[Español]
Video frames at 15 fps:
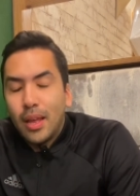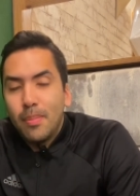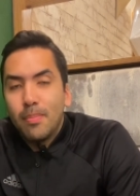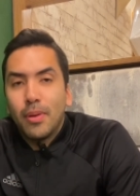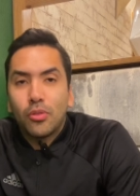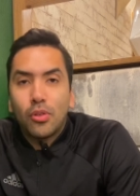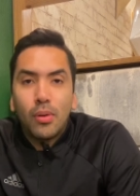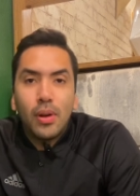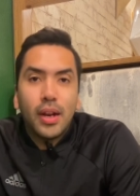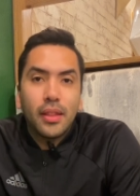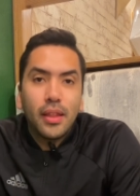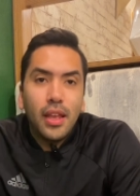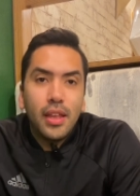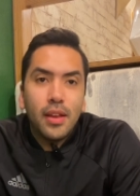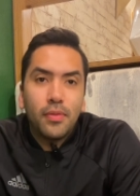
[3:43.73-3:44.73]
que empezó a hablar
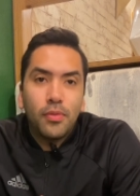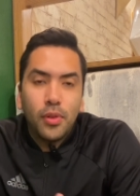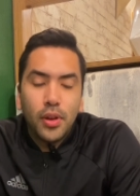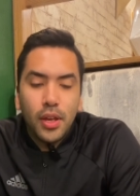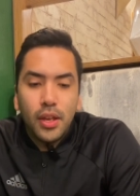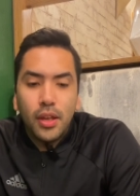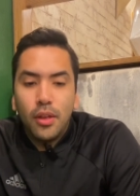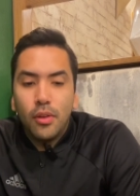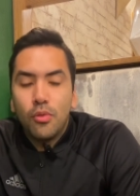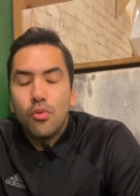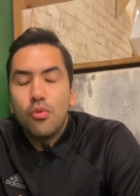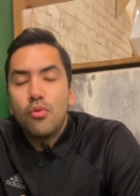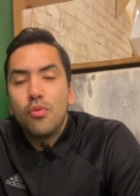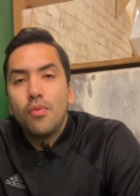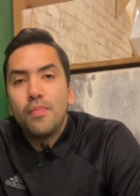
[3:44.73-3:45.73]
de ella fue
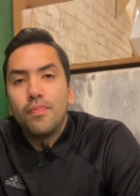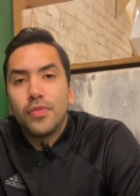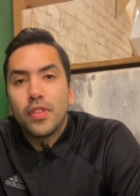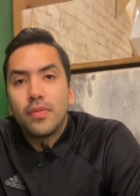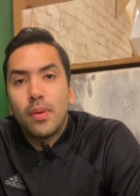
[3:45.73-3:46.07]
un